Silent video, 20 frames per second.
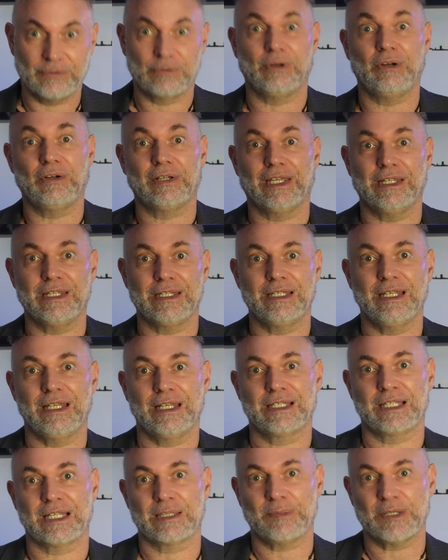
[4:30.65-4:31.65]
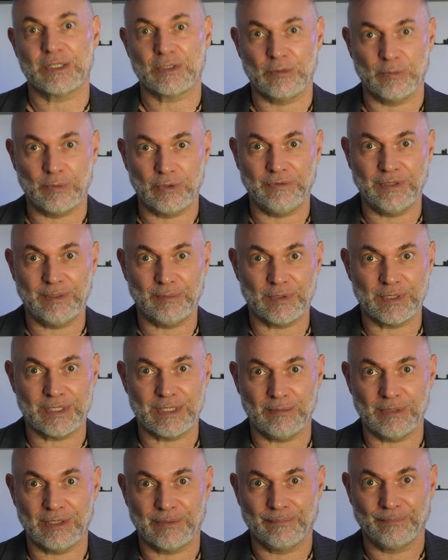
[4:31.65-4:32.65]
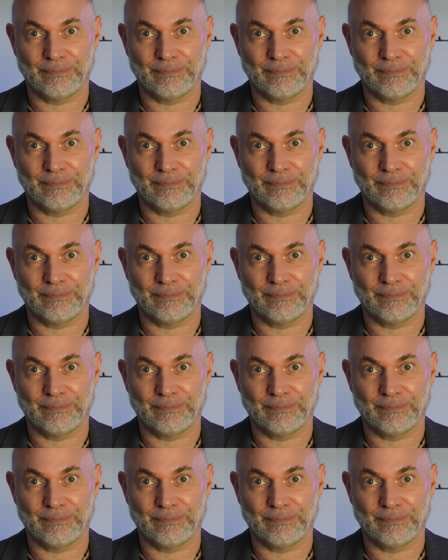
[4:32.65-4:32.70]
soient organisés et que ça se passe le plus vite possible.